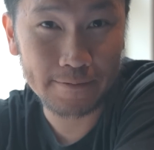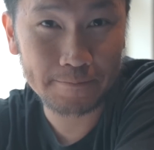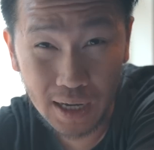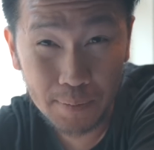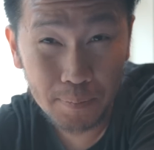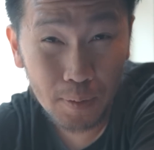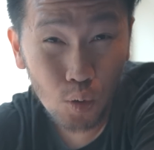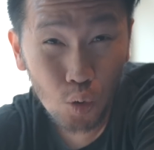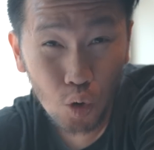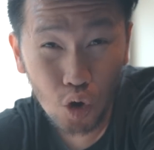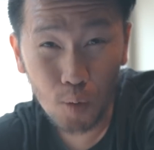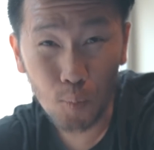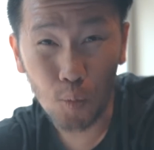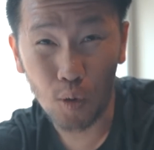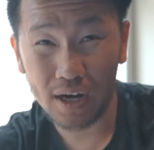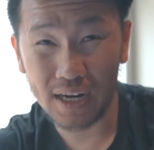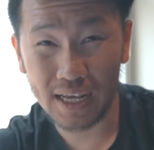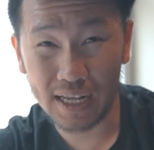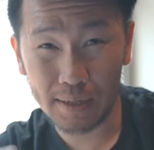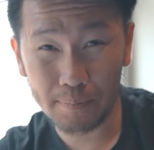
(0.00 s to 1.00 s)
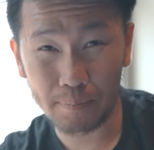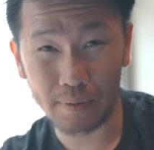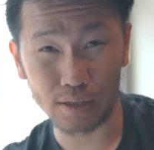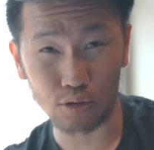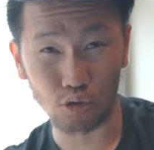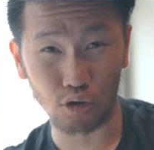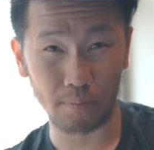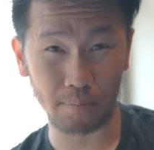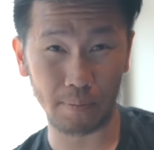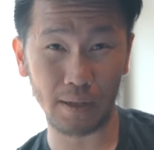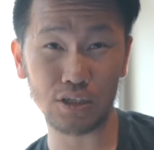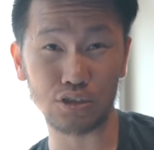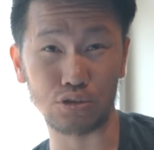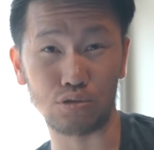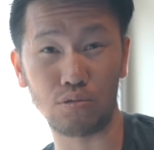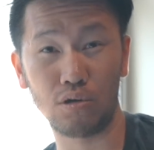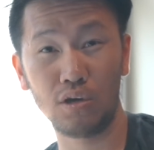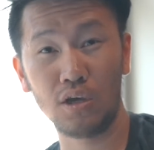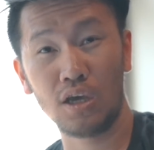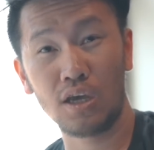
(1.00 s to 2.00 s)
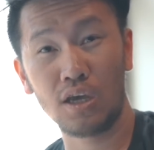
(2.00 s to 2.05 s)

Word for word: Kenapa gue ngomongin ini peraturan palsu?